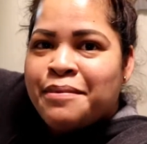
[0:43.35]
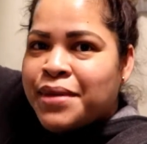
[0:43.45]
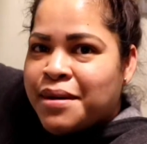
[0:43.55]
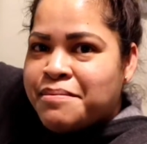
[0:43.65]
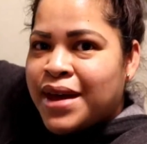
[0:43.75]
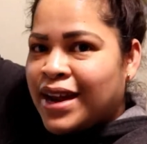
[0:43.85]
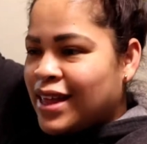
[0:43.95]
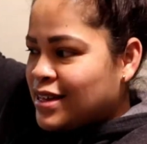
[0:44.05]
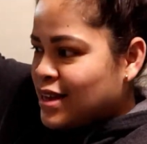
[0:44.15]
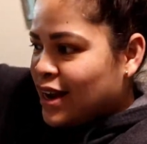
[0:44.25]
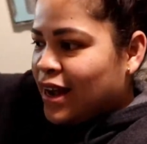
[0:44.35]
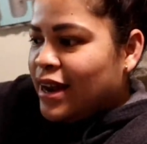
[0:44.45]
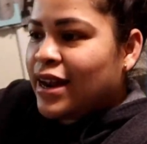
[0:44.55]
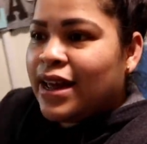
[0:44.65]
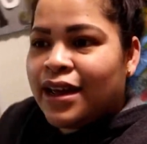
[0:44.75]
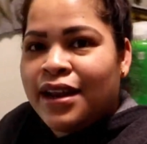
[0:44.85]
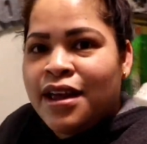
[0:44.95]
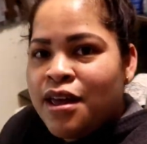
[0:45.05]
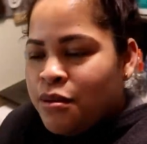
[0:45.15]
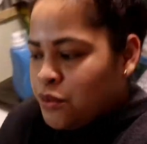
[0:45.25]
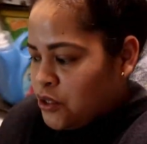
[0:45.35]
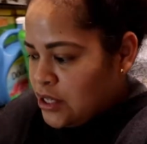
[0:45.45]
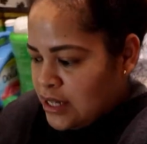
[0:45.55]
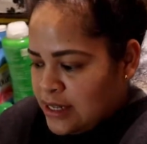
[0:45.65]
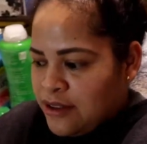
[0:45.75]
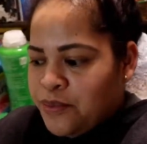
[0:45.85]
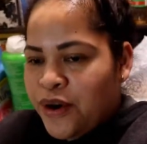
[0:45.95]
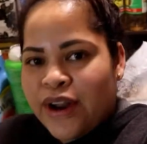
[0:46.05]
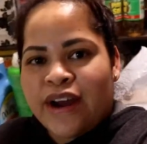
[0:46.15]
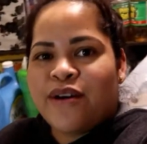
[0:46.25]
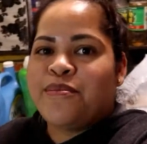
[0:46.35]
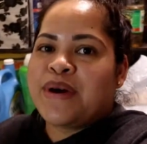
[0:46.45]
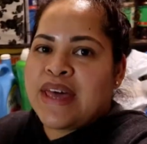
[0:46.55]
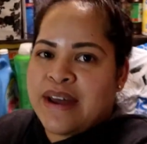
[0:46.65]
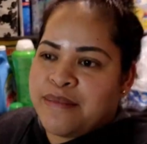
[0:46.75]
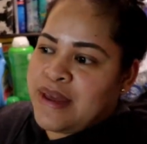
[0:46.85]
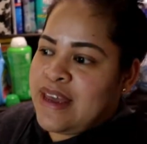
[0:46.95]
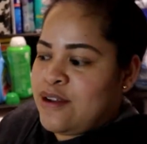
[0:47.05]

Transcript: bienvenidas al canal Muchas gracias por acompañarme